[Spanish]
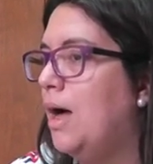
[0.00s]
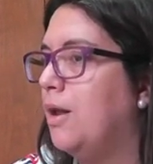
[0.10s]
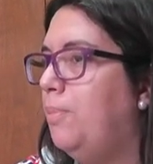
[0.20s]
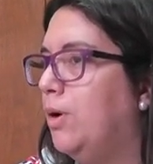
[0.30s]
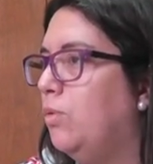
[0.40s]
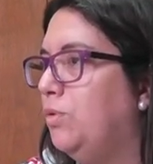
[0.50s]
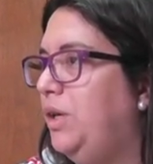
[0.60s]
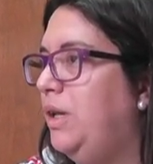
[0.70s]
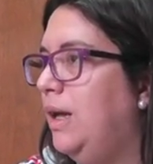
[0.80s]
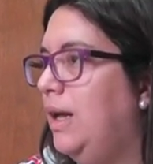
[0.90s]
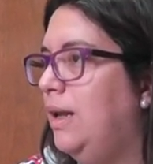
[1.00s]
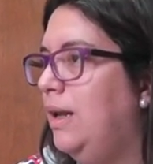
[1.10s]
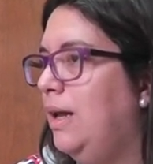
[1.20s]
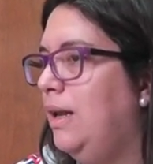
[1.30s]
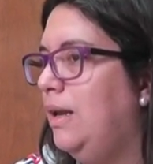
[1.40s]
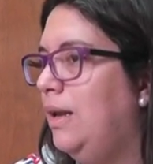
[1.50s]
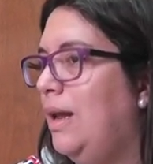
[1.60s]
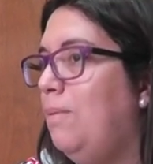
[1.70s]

a repercutir en,